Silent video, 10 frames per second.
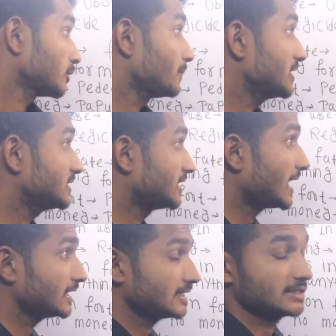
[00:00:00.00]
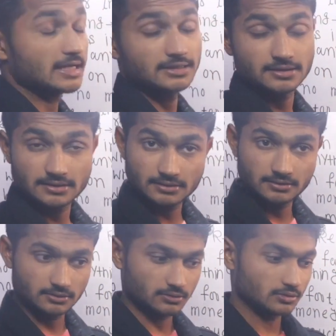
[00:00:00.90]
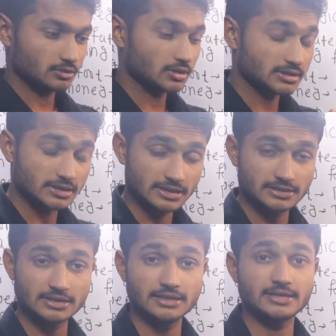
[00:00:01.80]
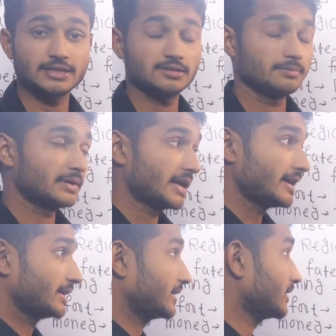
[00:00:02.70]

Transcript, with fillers: तो प्लीज ध्यान के साथ कंसंट्रेशन के साथ बनाए